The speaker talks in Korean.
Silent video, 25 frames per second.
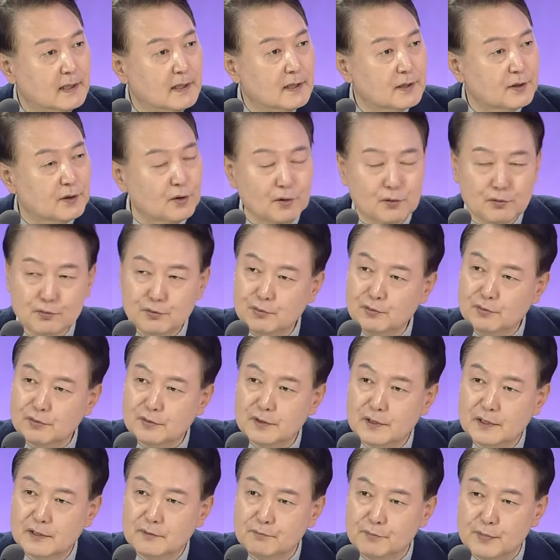
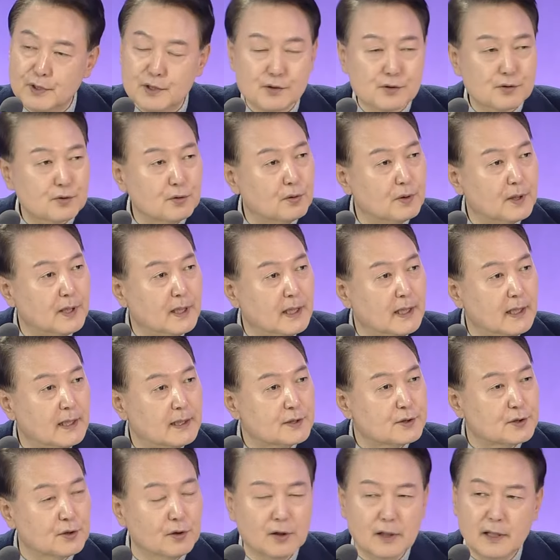결국 미소의
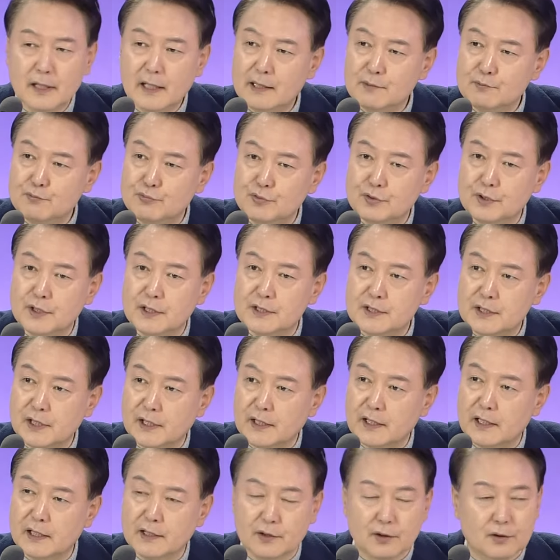전략 무기
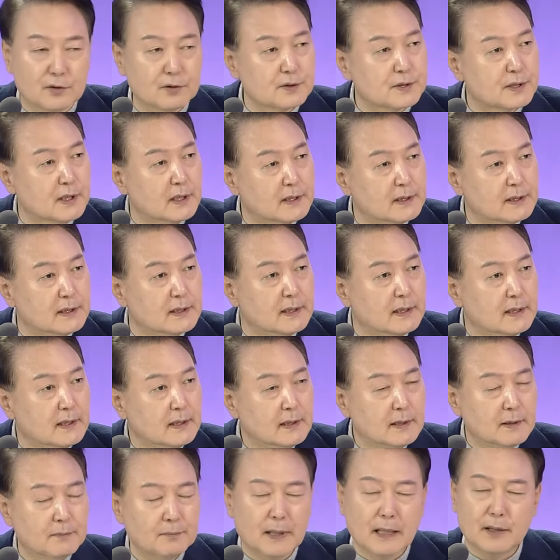체계 경쟁은
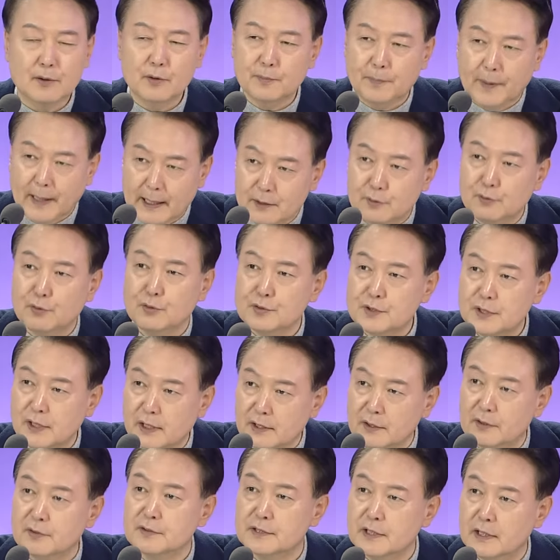바로 반도체
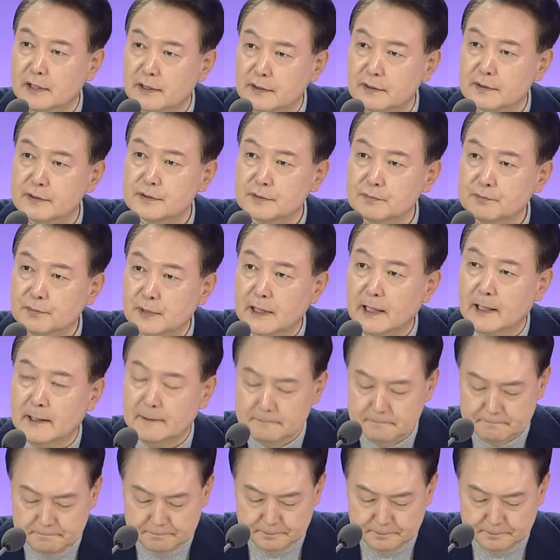경쟁이었습니다.